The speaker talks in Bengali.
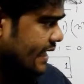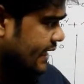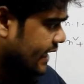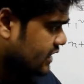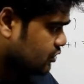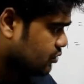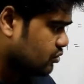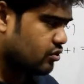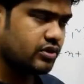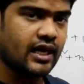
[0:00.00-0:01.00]
এই
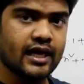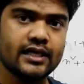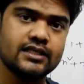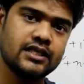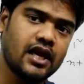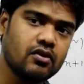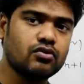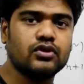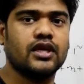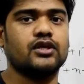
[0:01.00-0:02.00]
সূত্র দ্বারা যে
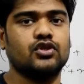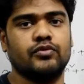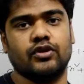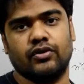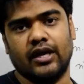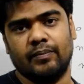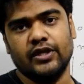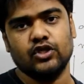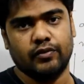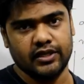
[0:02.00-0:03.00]
কোনো দ্বিঘাত সমীকরণ
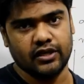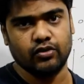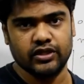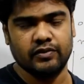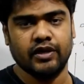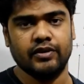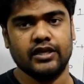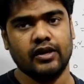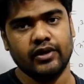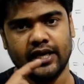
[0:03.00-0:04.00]
আপনি সমাধান করতে পারবেন
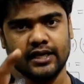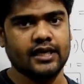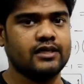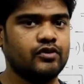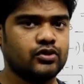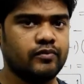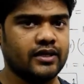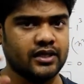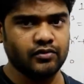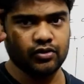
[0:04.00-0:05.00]
তাহলে এখানে একটা বিষয়
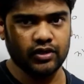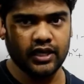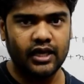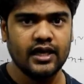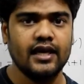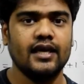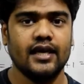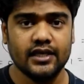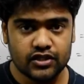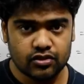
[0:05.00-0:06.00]
মাথার ভেতরে
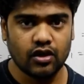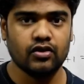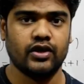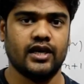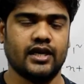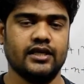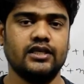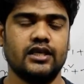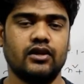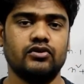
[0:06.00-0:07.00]
ইনস্টল করে রাখেন
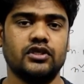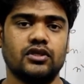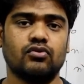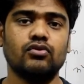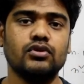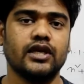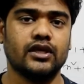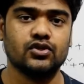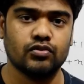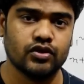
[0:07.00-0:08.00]
সেটা হচ্ছে যে কোনো
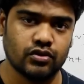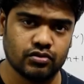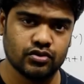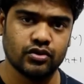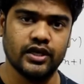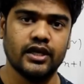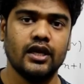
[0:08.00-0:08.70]
দ্বিঘাত সমীকরণ যদি